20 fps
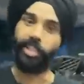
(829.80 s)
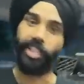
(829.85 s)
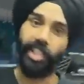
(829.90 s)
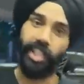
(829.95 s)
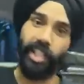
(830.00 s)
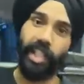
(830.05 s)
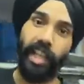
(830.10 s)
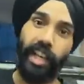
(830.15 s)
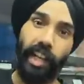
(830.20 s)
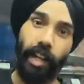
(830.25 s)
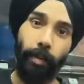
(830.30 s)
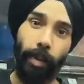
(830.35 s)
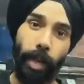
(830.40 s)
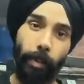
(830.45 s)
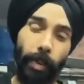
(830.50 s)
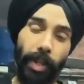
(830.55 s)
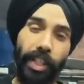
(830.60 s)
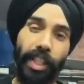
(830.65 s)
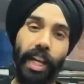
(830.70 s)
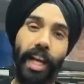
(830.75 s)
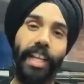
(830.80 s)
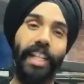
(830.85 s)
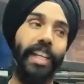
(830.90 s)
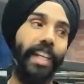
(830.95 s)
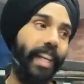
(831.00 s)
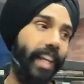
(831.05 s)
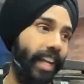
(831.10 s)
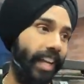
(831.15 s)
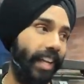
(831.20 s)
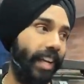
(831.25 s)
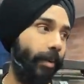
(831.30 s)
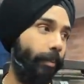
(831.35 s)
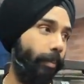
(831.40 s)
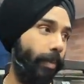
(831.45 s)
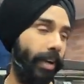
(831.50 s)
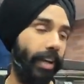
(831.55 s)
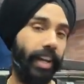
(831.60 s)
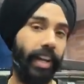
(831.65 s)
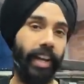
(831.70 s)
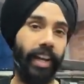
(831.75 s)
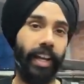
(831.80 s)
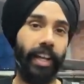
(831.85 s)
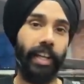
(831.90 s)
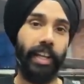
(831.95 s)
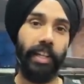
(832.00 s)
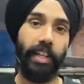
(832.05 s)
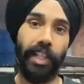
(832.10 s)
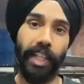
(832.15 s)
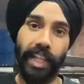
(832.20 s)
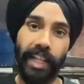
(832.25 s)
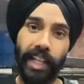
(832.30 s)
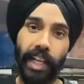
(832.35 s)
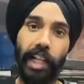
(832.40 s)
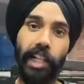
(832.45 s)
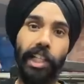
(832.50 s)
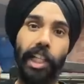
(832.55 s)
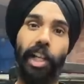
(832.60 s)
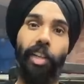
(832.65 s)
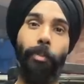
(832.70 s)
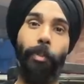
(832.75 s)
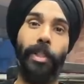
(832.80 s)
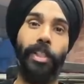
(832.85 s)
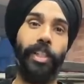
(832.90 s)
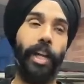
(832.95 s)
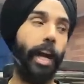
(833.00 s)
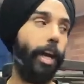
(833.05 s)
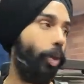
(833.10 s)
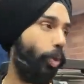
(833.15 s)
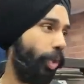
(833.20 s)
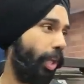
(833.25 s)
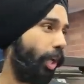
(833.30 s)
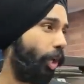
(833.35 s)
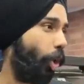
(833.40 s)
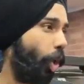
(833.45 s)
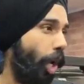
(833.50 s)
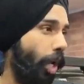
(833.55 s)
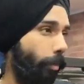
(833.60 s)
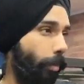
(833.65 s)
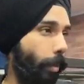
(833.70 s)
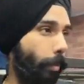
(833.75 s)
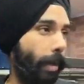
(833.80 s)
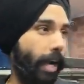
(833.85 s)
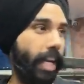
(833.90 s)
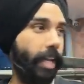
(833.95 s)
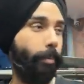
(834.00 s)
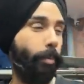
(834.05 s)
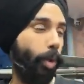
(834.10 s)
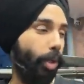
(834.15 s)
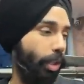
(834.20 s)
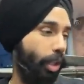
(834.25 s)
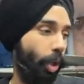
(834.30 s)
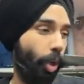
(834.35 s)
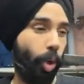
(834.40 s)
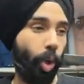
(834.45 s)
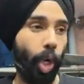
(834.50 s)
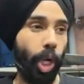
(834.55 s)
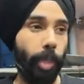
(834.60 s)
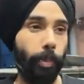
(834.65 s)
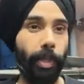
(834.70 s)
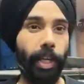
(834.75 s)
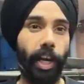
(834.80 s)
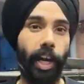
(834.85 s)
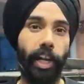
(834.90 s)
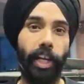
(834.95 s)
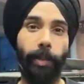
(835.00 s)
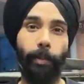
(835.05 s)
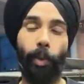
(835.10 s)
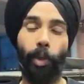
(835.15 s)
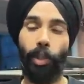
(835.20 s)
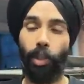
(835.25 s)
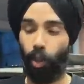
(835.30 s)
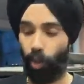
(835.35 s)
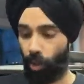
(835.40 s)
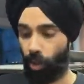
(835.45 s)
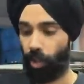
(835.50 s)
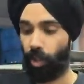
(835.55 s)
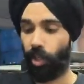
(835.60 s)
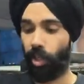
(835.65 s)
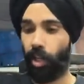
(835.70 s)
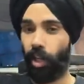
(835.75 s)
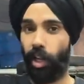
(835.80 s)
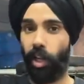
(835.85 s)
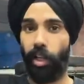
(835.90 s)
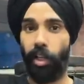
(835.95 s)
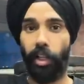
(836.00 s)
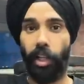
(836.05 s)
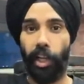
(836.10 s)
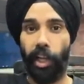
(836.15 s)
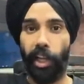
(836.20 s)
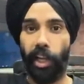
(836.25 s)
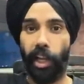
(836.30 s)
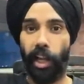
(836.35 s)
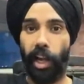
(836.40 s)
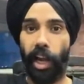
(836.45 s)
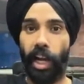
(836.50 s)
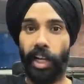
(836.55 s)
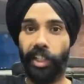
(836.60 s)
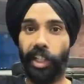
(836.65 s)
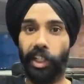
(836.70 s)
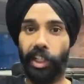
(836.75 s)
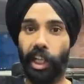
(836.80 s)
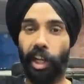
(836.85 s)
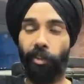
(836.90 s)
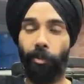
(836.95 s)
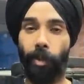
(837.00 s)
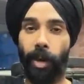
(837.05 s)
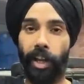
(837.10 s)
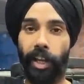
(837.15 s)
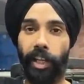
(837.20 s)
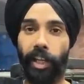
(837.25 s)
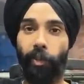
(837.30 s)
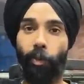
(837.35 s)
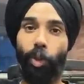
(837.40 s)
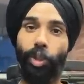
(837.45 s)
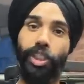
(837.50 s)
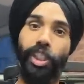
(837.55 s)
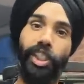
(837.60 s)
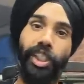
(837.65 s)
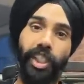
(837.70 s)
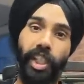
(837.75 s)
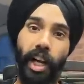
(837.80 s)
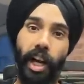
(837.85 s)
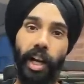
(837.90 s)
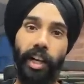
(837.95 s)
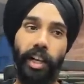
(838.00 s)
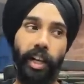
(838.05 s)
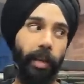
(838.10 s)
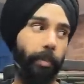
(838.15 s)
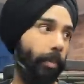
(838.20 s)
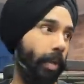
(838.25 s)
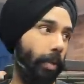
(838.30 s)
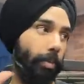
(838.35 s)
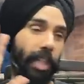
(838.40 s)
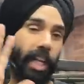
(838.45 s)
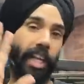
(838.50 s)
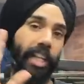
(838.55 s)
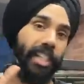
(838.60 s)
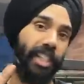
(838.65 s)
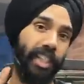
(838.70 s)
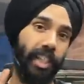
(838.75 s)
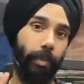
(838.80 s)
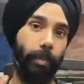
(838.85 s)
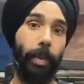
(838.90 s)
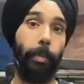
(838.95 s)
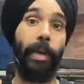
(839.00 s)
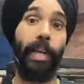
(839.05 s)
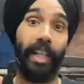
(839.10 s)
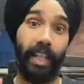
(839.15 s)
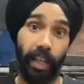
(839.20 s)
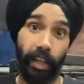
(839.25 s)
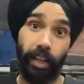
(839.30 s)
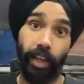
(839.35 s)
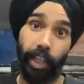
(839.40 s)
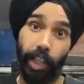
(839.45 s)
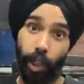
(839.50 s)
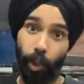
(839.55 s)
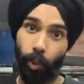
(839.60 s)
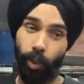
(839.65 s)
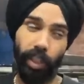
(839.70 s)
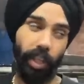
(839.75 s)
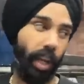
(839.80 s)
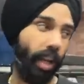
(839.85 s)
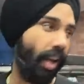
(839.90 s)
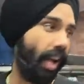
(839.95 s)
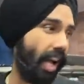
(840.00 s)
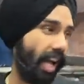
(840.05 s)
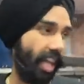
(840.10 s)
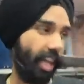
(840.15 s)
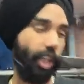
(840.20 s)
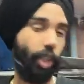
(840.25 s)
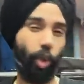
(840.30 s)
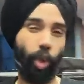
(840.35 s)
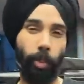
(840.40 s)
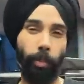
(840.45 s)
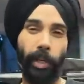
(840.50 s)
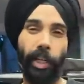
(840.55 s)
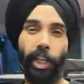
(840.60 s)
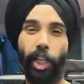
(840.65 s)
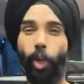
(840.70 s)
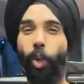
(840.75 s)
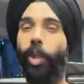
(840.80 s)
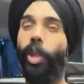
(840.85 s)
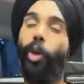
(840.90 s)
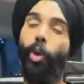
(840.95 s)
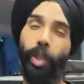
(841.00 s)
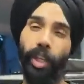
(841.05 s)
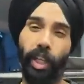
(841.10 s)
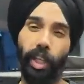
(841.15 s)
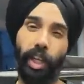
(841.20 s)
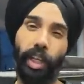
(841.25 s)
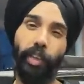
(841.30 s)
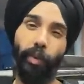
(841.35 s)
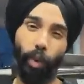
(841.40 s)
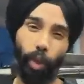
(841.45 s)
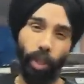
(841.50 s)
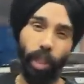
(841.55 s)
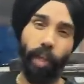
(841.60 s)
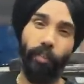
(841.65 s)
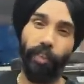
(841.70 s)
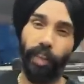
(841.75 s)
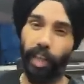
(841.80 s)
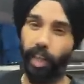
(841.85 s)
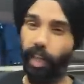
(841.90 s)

चीज़ें हैं ना हमारे पास सारी एक नंबर है सिंगल सेल्फ में स्टार्ट होती है कोई भी बाइक बोल दो कोई भी गाड़ी बोल दो आधा सेल्फ मारेंगे वो चीज़ स्टार्ट है मतलब सारी चीज़ें हमने मेंटेन रखी हुई है हालांकि थोड़ी मिट्टी हो रही कोई दिक्कत नहीं हो तो साफ कर